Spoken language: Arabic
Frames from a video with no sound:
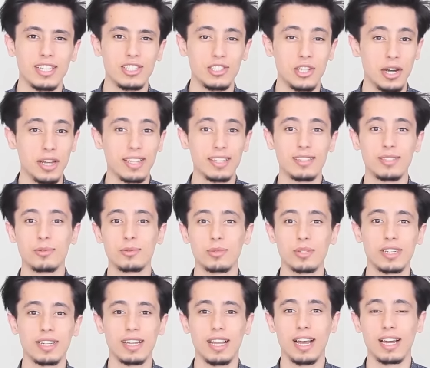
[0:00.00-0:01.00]
جعلتني
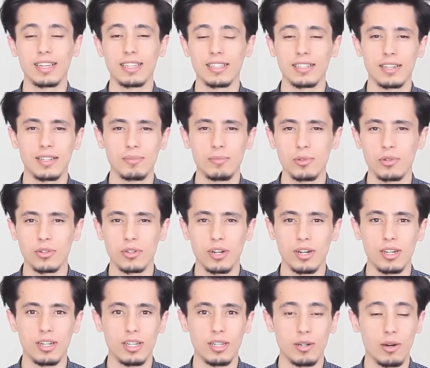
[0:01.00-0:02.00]
أدرك الحقيقة
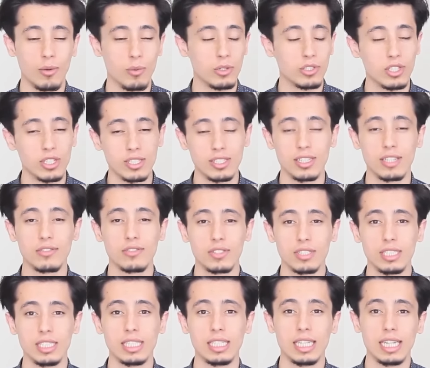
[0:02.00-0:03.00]
المرة ووجدت
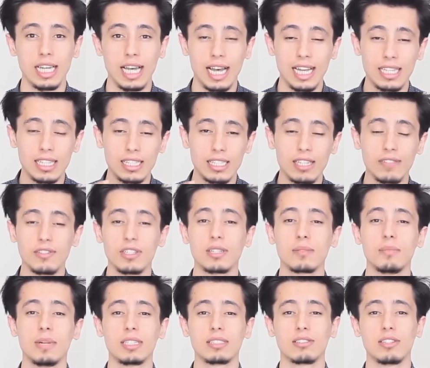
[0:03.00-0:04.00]
نفسي
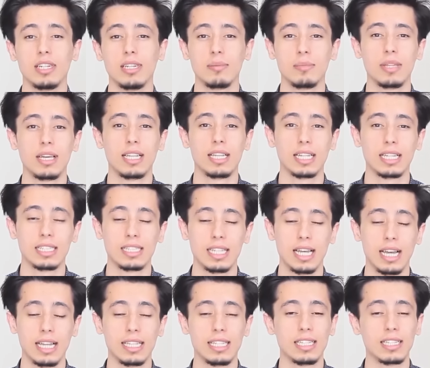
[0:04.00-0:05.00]
أتفق مع صاحب ذلك
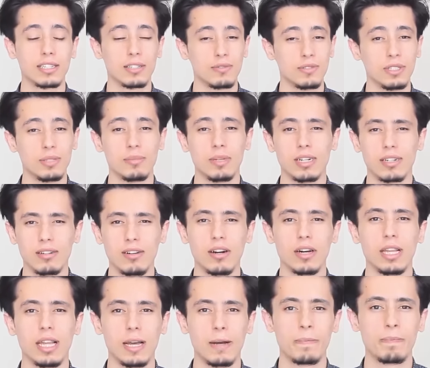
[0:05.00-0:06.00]
التعليق فيما
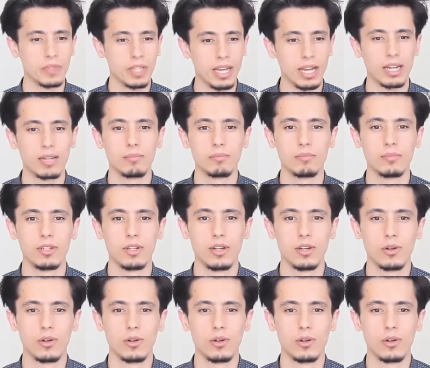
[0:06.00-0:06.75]
قاله نعم